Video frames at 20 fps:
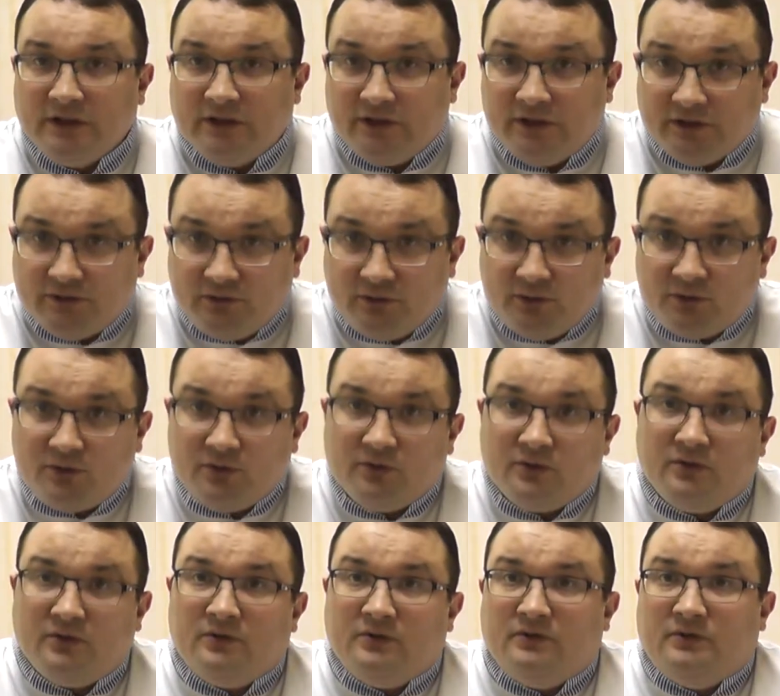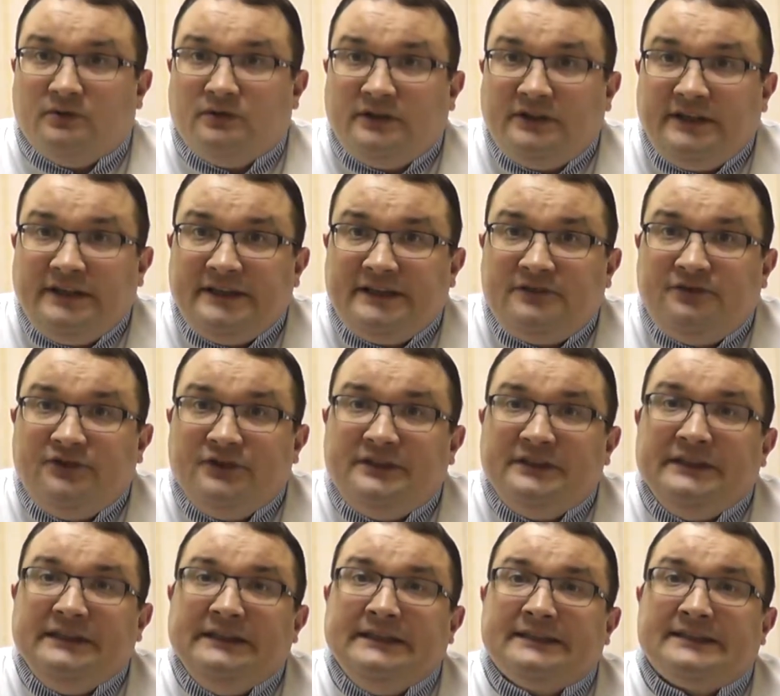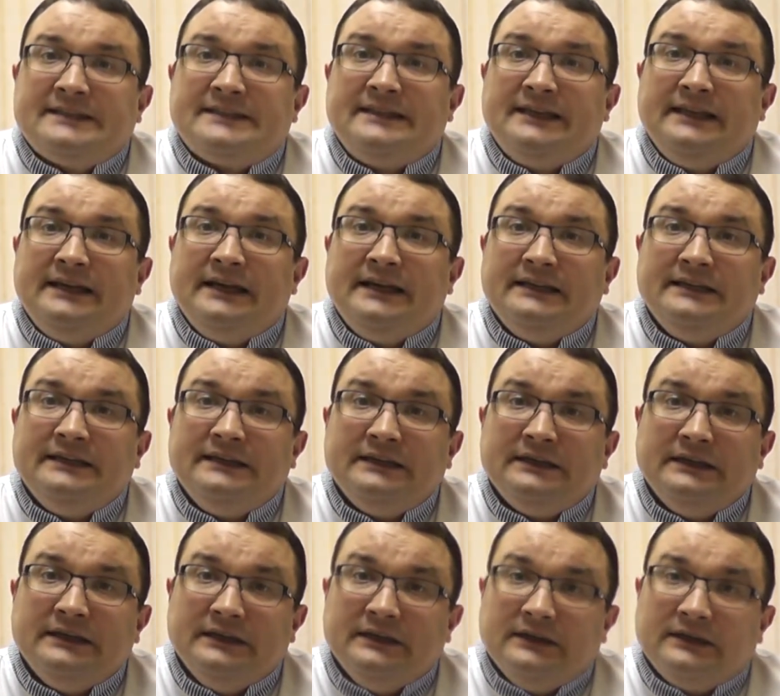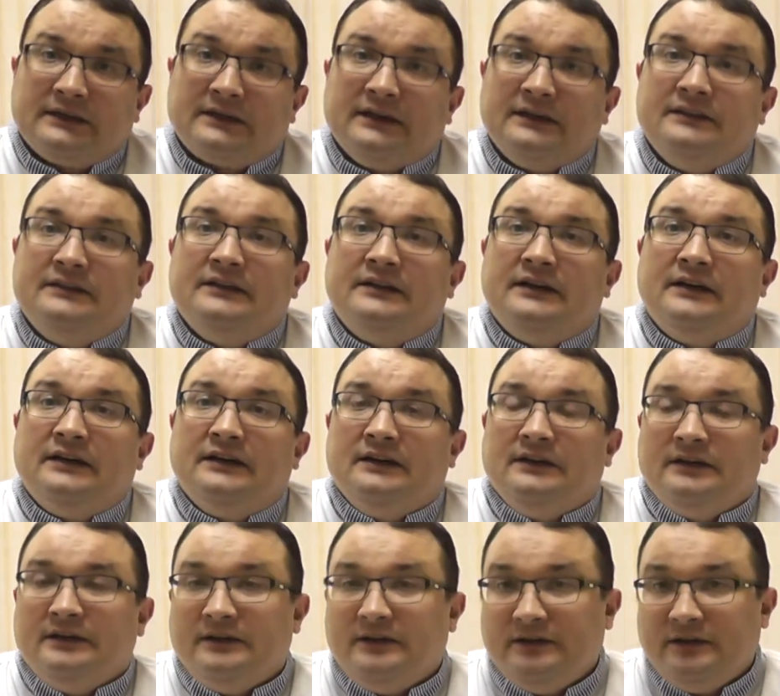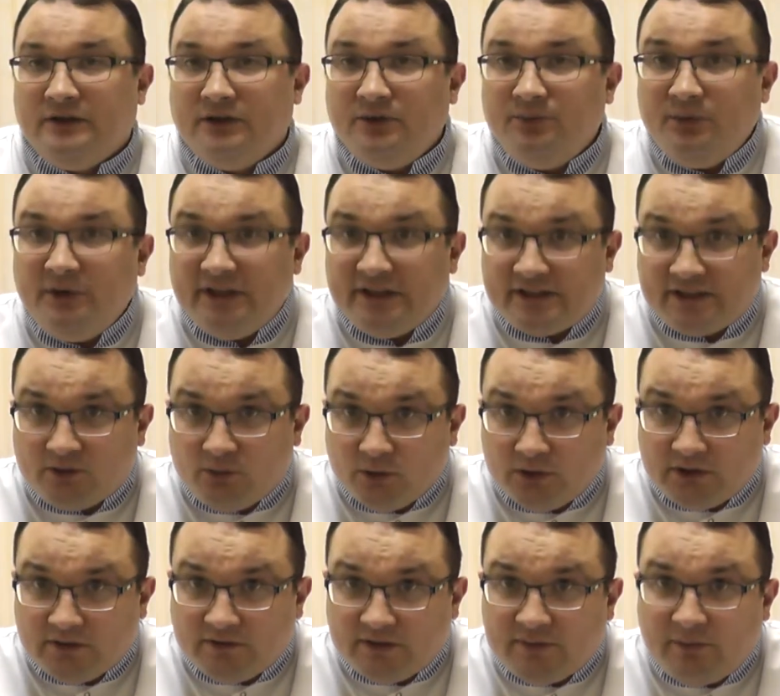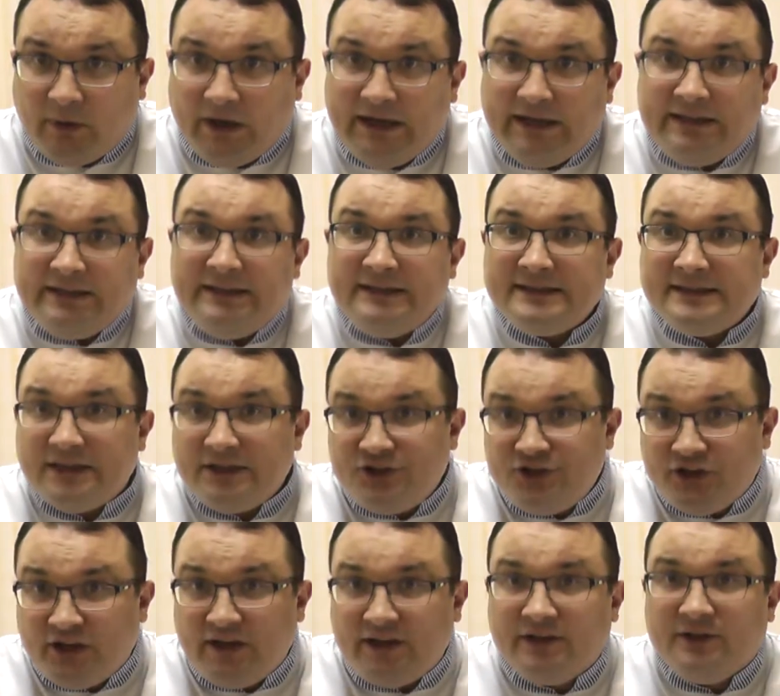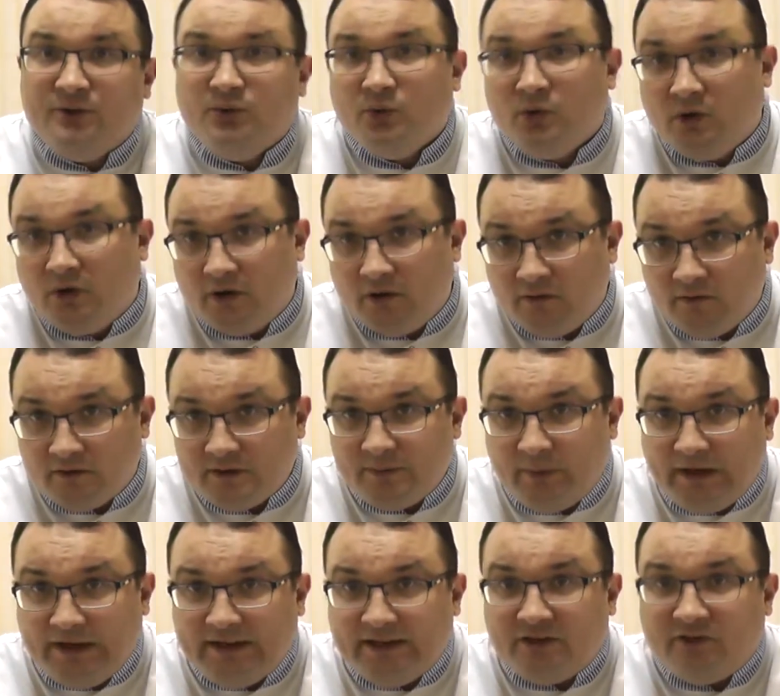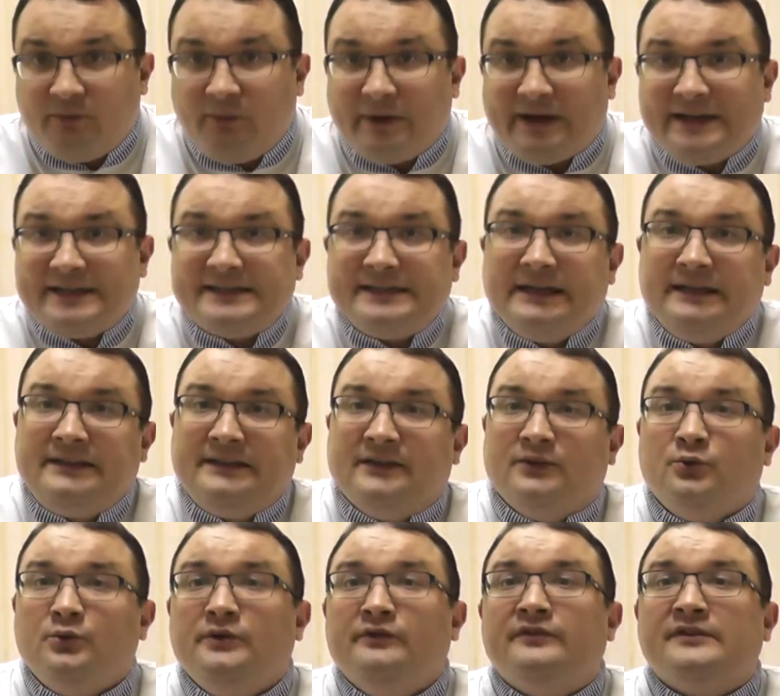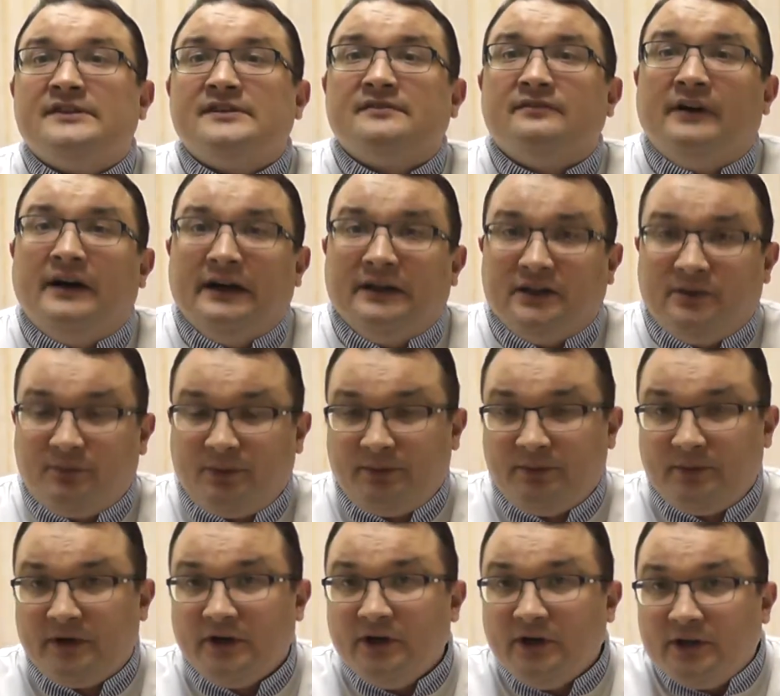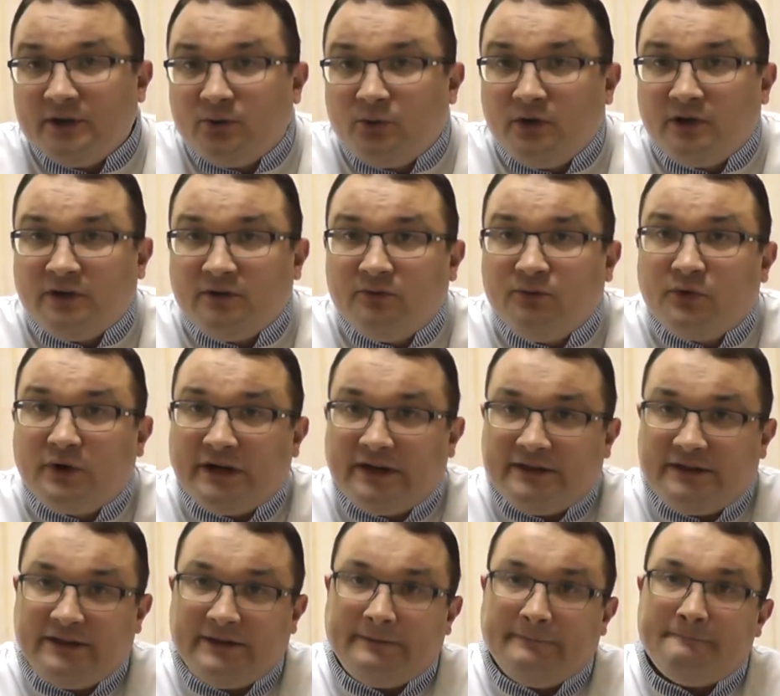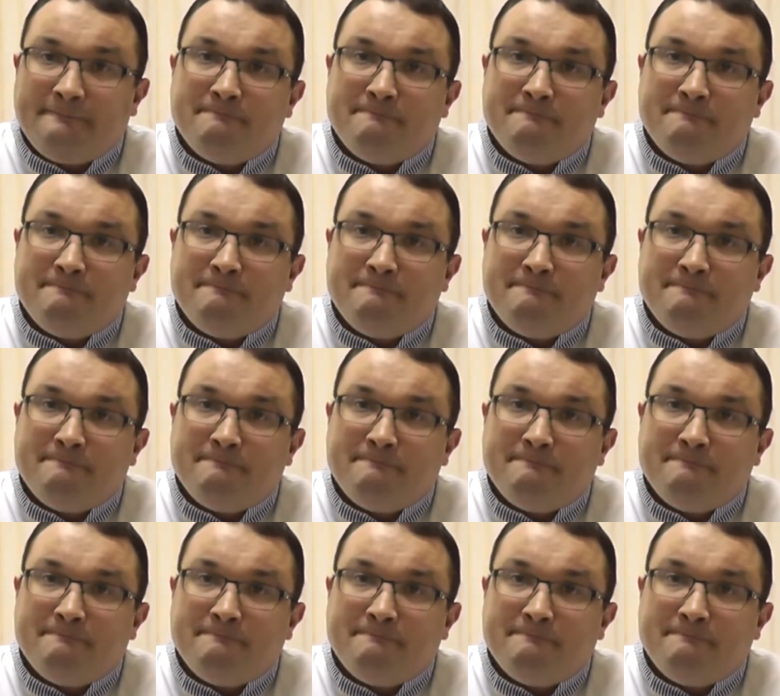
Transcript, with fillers: Дело в том, что есть ведь и состояние, когда имеется какое-то воспаление изначально, но воспаление в простате оно не вызывает, например, только в уретре.